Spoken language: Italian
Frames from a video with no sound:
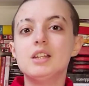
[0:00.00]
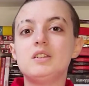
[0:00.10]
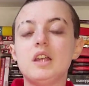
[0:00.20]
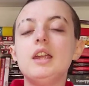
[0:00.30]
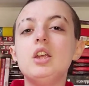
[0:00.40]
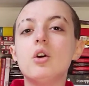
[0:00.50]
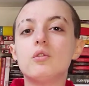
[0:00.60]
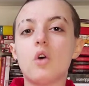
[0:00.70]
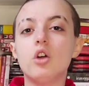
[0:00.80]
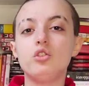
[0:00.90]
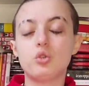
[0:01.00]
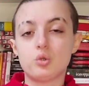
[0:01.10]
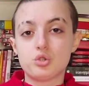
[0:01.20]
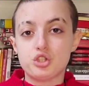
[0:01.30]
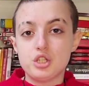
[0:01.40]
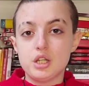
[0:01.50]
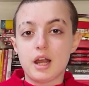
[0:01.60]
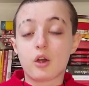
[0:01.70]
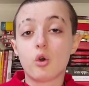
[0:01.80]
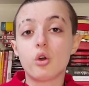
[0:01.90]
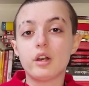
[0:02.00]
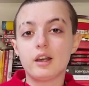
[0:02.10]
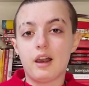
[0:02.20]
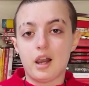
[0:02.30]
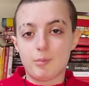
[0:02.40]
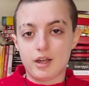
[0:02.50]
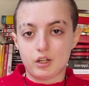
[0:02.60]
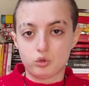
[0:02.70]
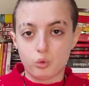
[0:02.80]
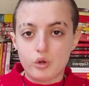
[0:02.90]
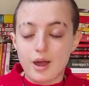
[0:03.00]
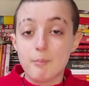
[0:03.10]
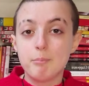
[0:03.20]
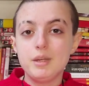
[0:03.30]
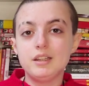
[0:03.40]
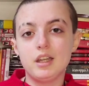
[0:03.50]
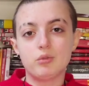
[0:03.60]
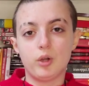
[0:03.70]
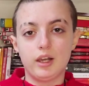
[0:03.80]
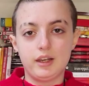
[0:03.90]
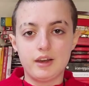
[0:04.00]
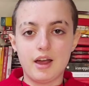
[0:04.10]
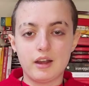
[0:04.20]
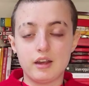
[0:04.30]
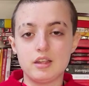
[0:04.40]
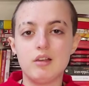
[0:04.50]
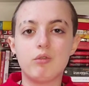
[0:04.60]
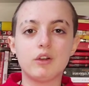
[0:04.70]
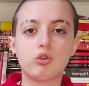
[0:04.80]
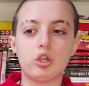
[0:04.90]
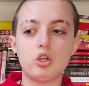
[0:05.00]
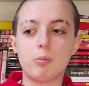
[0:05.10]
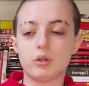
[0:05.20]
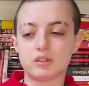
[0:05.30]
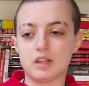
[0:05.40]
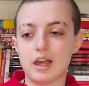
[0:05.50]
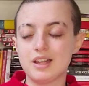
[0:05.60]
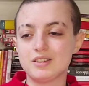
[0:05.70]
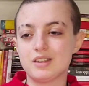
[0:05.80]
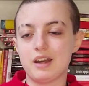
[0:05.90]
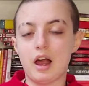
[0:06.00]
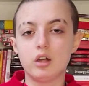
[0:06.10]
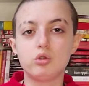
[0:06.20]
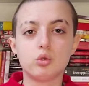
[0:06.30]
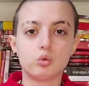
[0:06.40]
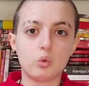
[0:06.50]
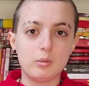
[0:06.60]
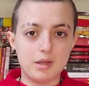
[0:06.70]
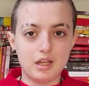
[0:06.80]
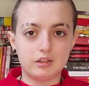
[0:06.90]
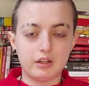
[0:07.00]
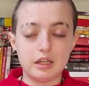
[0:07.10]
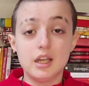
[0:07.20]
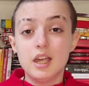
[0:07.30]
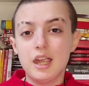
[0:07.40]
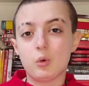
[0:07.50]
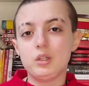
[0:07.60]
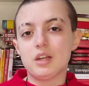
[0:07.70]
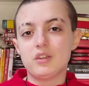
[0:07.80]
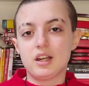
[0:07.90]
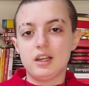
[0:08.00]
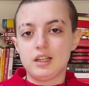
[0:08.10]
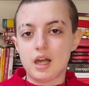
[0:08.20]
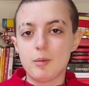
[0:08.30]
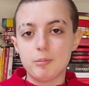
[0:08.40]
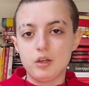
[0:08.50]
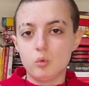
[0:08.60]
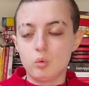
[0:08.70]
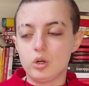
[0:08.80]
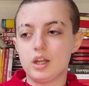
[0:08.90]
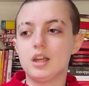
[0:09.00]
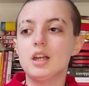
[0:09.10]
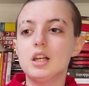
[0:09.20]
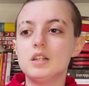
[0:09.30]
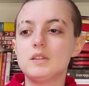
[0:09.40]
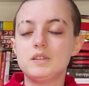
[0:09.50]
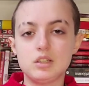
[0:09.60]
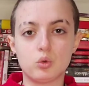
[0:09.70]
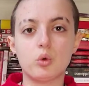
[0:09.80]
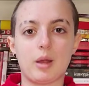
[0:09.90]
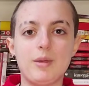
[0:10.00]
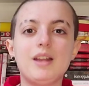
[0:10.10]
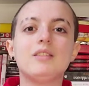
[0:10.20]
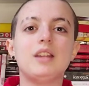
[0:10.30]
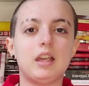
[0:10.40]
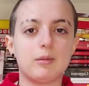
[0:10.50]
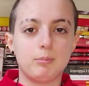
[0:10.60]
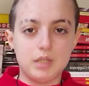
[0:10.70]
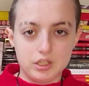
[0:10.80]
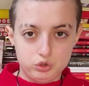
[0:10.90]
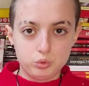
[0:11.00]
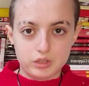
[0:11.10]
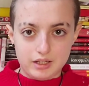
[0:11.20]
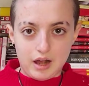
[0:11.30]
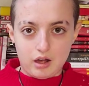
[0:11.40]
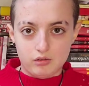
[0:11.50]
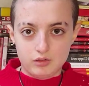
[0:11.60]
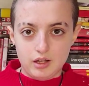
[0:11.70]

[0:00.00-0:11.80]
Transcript: Se io voglio riuscire a correre alla maratona, mi devo allenare. Il fatto che io possa essere alto due metri e quindi avere le gambe lunghe sicuramente mi aiuterà